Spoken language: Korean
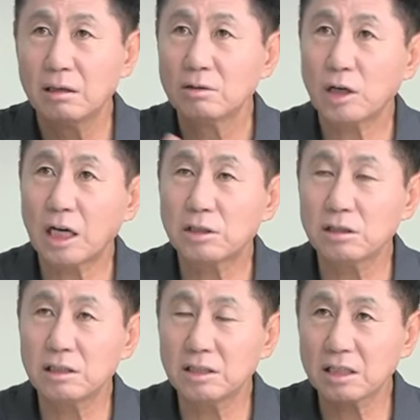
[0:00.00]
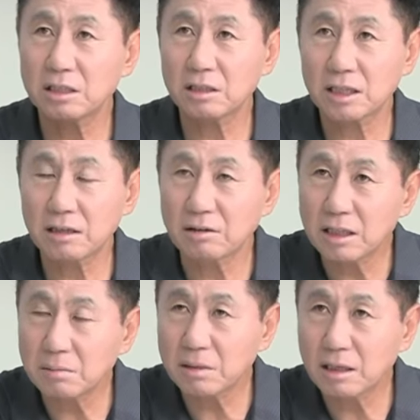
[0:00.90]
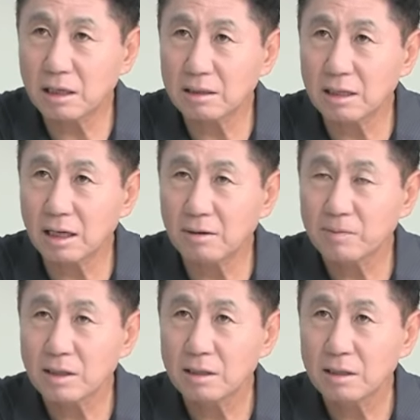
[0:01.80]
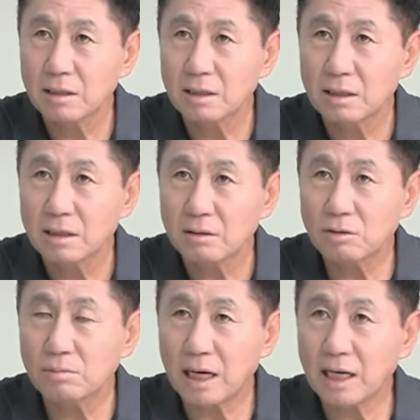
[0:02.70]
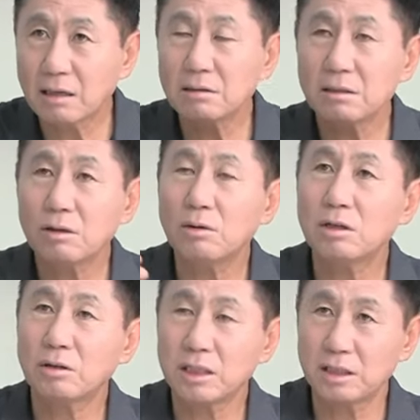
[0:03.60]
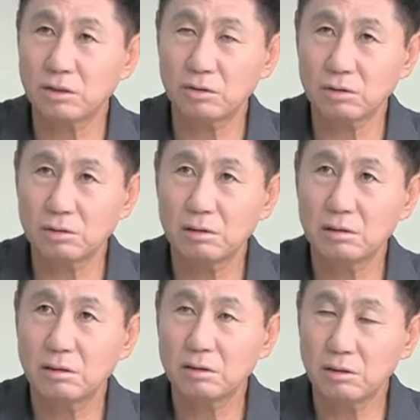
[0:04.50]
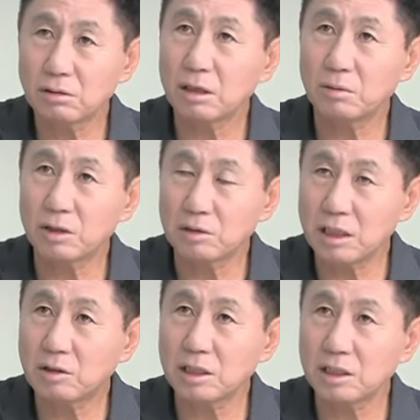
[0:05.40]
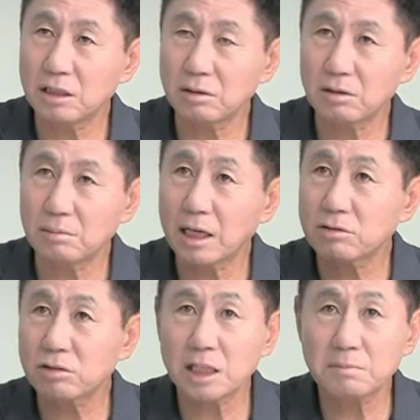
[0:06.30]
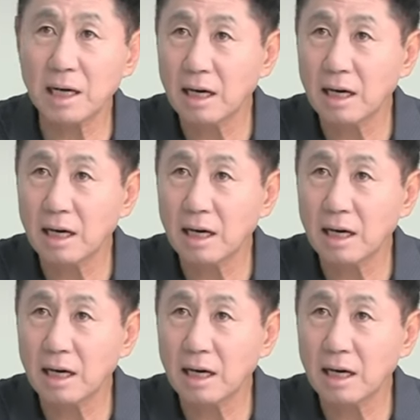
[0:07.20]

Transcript: 좌천 인사시켰다는 거 아닙니까? 네. 그리고 마약은 서울경찰청으로 넘겨버리고 이관시켜버리고 마약 수사하지 마.